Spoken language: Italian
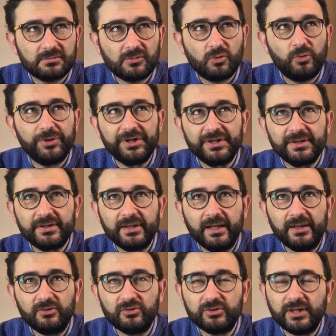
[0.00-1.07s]

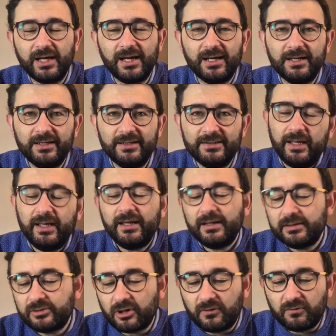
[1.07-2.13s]
quinta totale
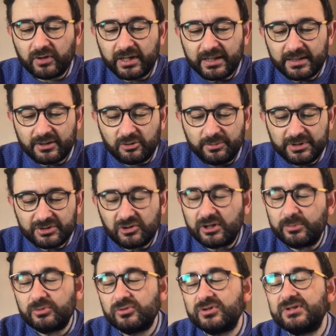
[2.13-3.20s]
e trovo che come storia
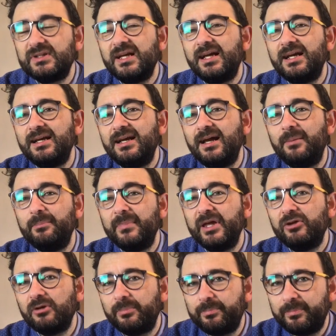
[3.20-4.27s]
appunto sia la
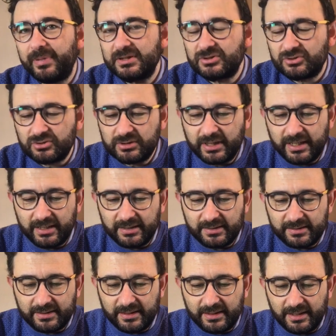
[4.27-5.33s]
meno
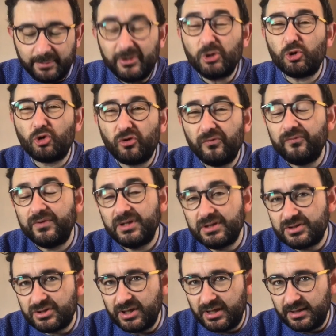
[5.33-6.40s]
appassionante, la meno
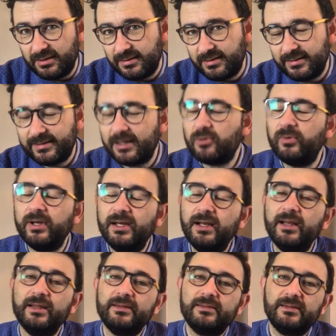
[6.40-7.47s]
convincente tra quelle
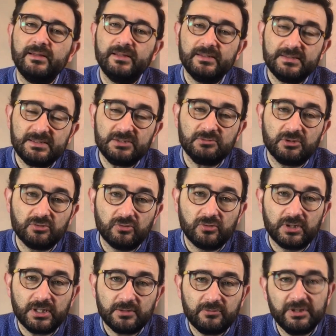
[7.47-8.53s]
lette sino ad
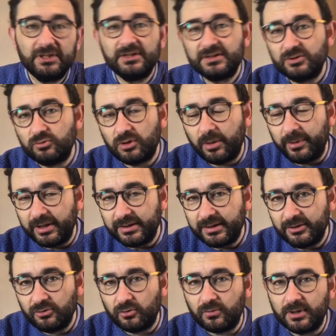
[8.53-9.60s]
ora. Quindi sicuramente
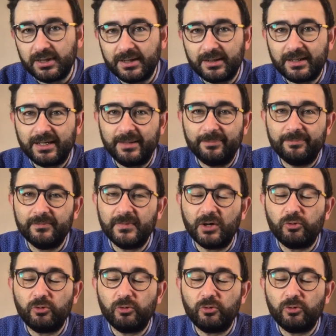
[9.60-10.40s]
non quella da, che, da